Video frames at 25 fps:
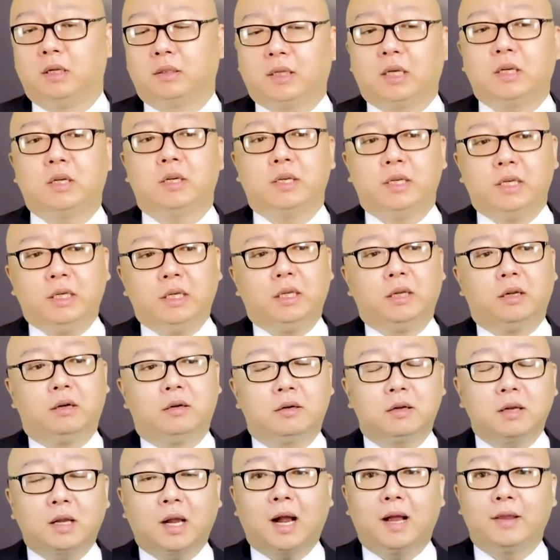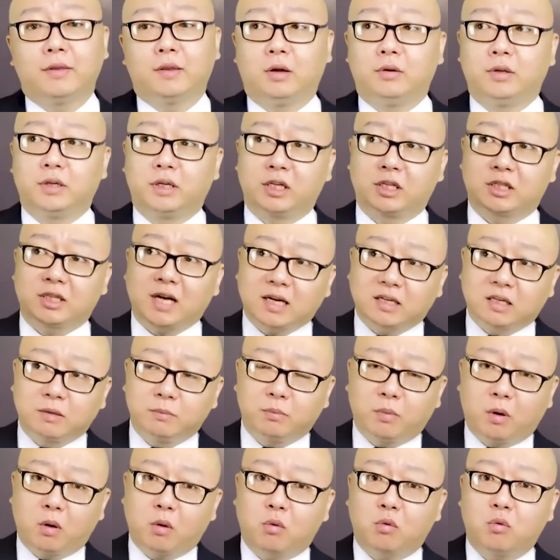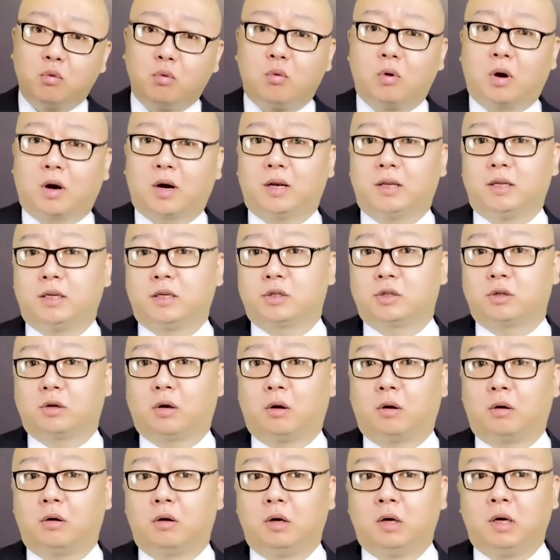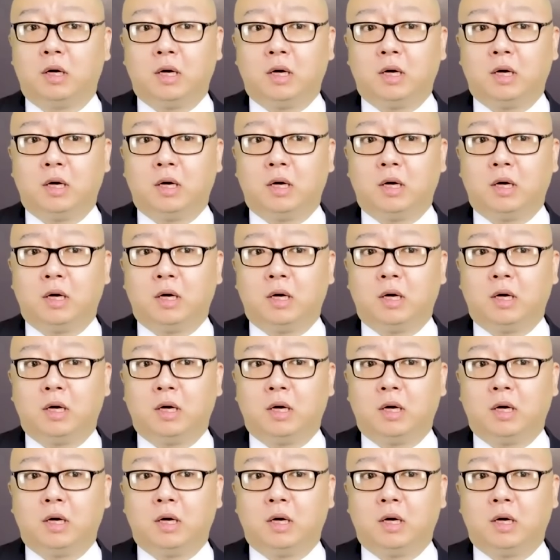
但是你能看到那个沙尘暴过来的时候，